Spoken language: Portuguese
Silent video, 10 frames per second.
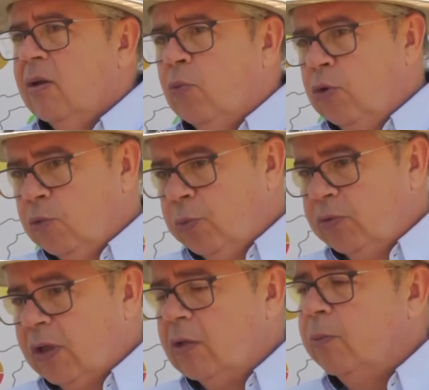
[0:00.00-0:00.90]
muitos
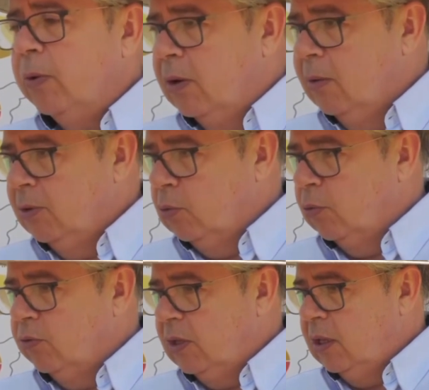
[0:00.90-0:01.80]
buscando o programa do
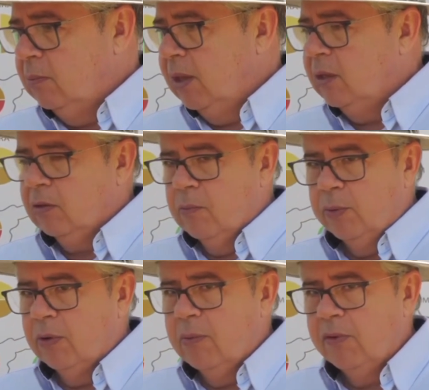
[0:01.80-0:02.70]
Cozinha Alimento, que é um
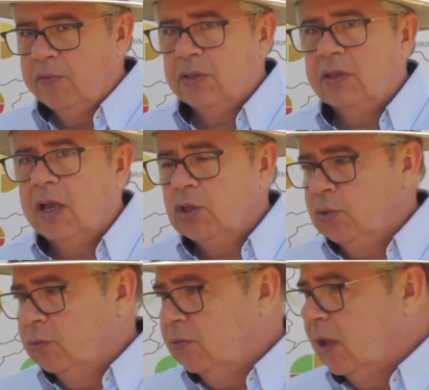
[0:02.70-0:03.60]
programa
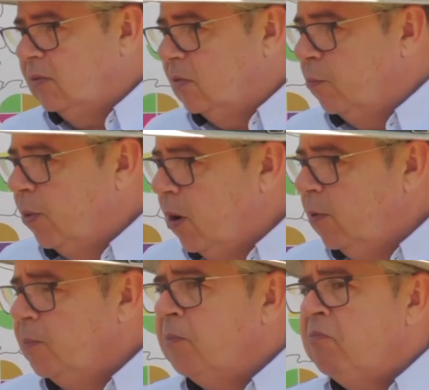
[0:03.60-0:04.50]
fantástico do Estado de São Paulo.